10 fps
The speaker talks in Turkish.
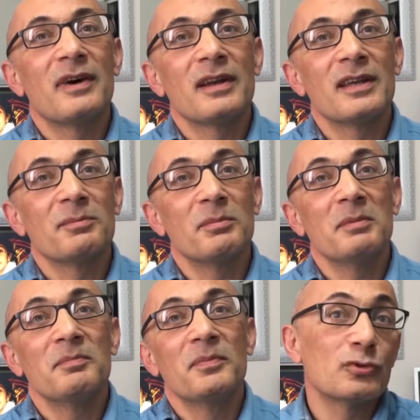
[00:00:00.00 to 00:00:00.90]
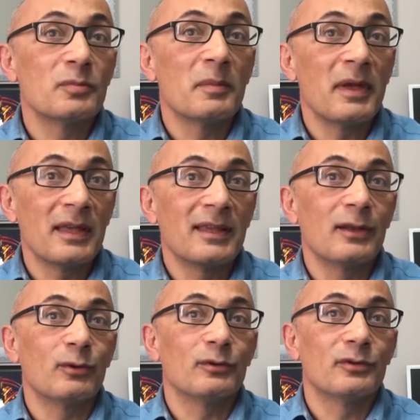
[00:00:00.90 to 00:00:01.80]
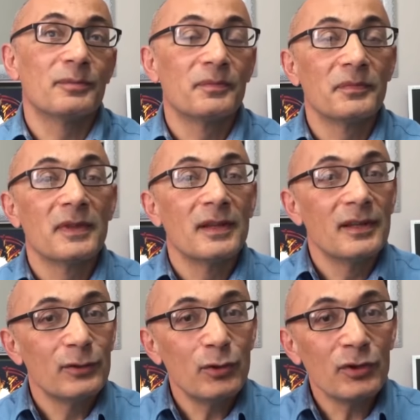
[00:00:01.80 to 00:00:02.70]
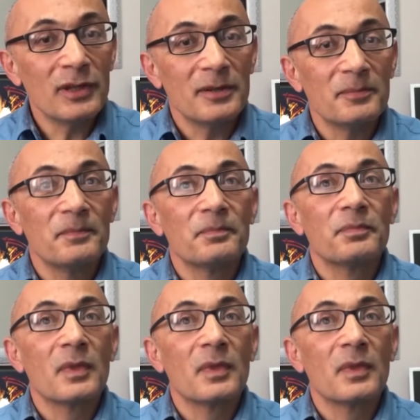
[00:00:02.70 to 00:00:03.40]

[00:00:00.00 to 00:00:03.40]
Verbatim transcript: fark etme, boş durmama engel oldu. Diyor ki,